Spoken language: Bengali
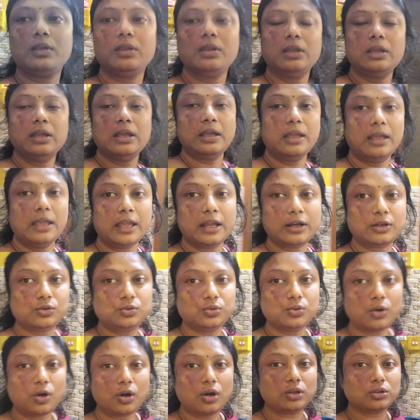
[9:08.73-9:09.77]
না
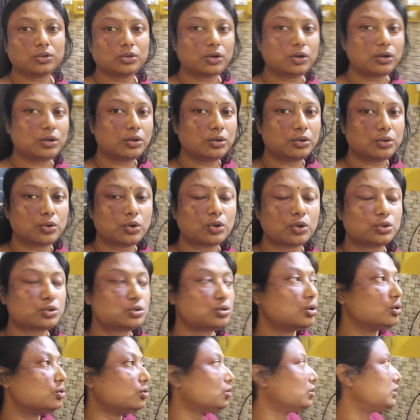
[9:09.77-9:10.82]
একটুও তো রোদ
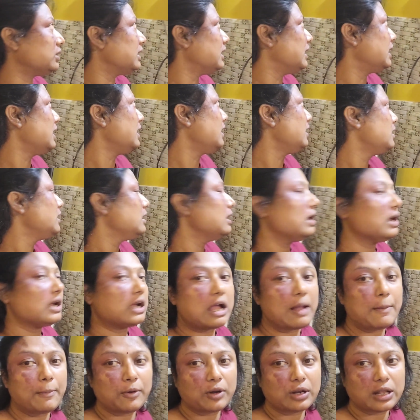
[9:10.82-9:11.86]
টোদ ওঠে না
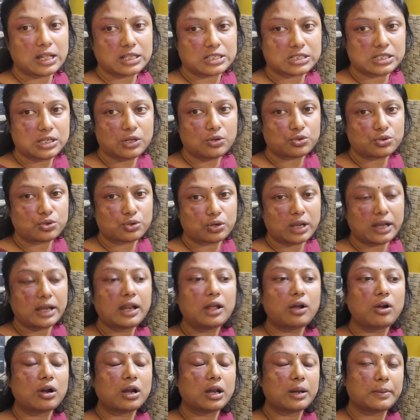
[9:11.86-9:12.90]
কাপড় কাচলেও শুকায়
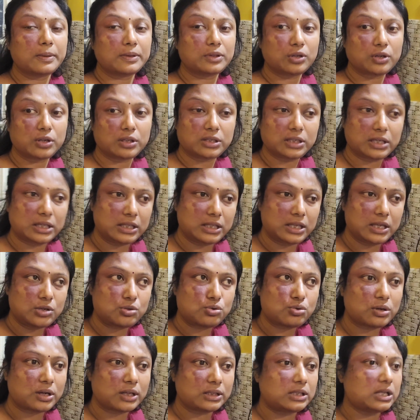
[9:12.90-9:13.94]
না ঘরের ভেতরে দিয়ে দিয়ে
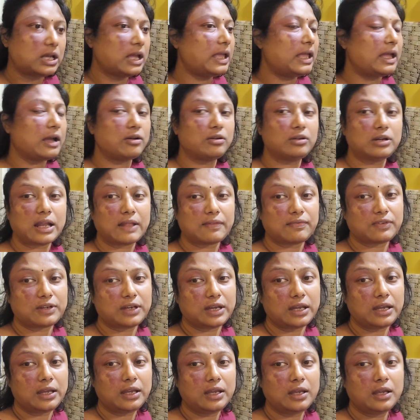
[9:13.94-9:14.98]
শুকাতে হয় এখন
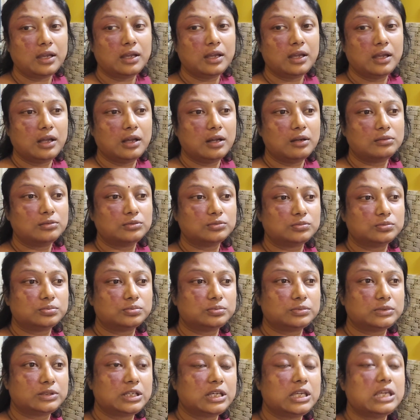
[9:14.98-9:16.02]
রাত্রে
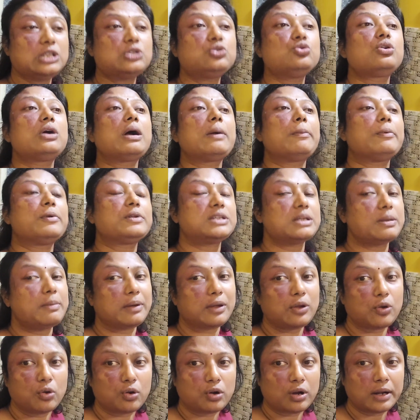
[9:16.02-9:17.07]
কিছু কাপড়
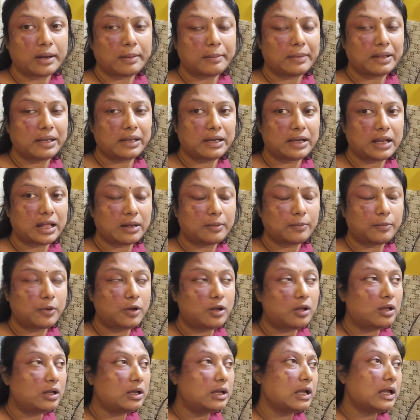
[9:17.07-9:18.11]
জামাকে ও ঘরে মেলে
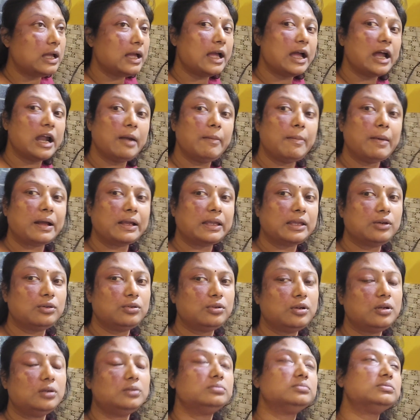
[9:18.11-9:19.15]
রাখবো আর
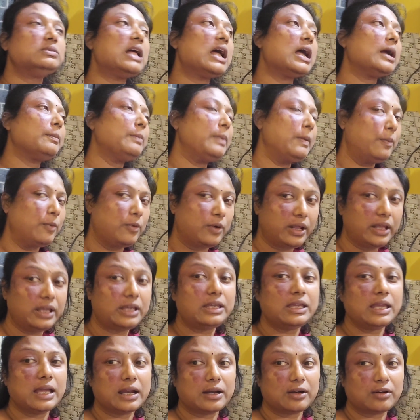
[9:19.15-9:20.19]
বাকিগুলো থাকবে পরে
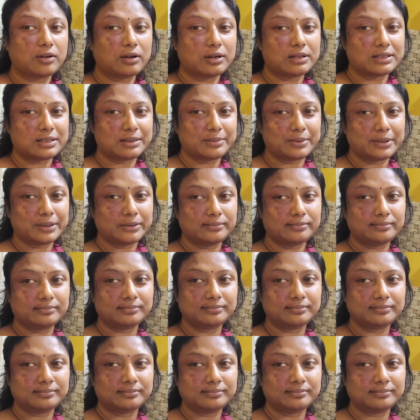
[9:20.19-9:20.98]
কেয়ার করা যাবে